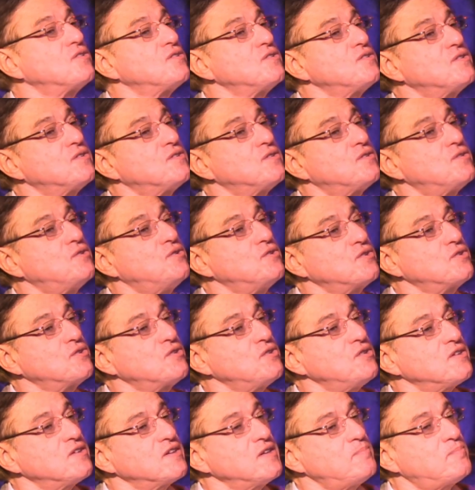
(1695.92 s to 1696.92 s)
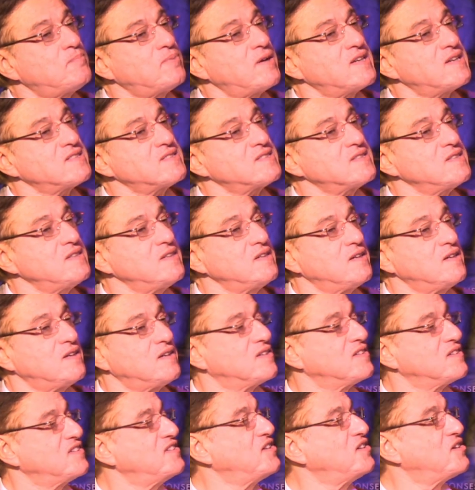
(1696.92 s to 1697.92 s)
que le chœur est placé
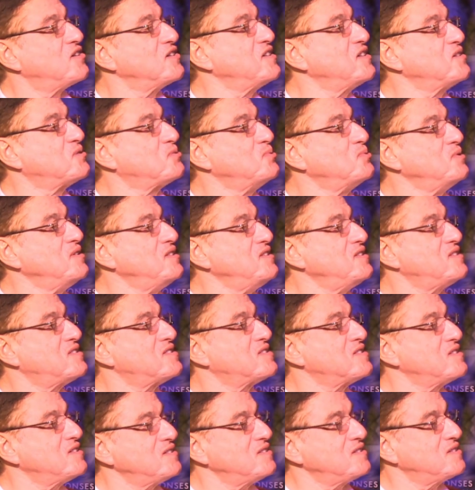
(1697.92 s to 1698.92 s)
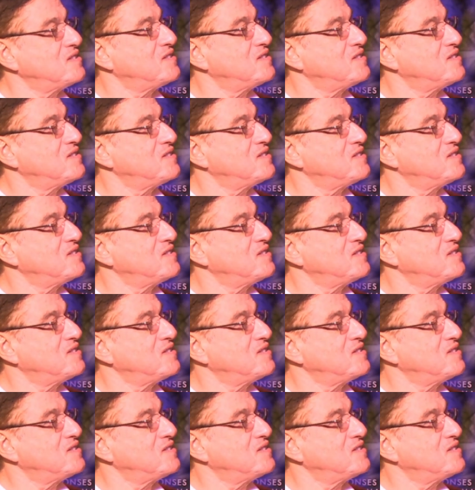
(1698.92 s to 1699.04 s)
dans les coulisses,